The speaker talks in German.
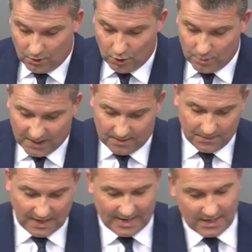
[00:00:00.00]

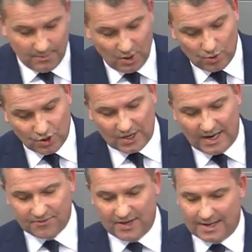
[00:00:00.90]
Über eine Million
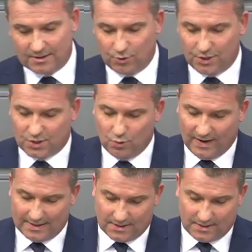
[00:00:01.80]
Straftaten durch
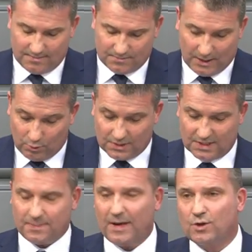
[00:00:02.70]
Zuwanderer, darunter
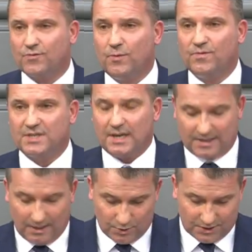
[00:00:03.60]

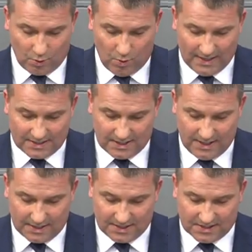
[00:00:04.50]
250.000
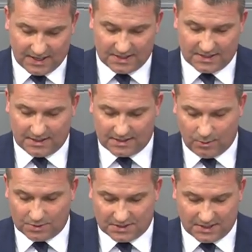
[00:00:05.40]
Rohheitsdelikte,
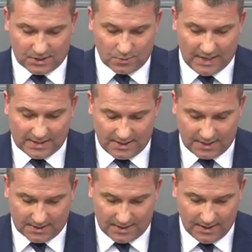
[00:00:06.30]
16.000
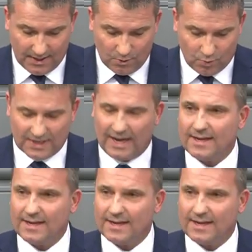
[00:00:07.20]
Sexualdelikte und